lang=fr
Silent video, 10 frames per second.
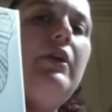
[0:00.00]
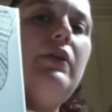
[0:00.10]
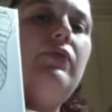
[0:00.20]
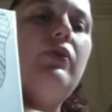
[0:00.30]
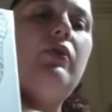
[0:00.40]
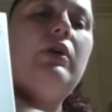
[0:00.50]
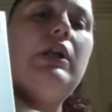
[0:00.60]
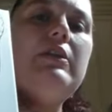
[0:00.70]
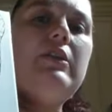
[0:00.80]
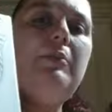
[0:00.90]
des feutres
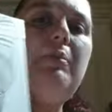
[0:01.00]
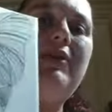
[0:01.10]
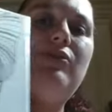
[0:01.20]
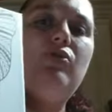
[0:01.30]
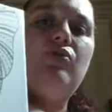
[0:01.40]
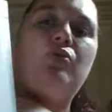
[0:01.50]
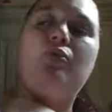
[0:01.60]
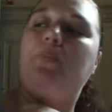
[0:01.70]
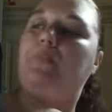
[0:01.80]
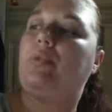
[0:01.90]
classiques passent dessus.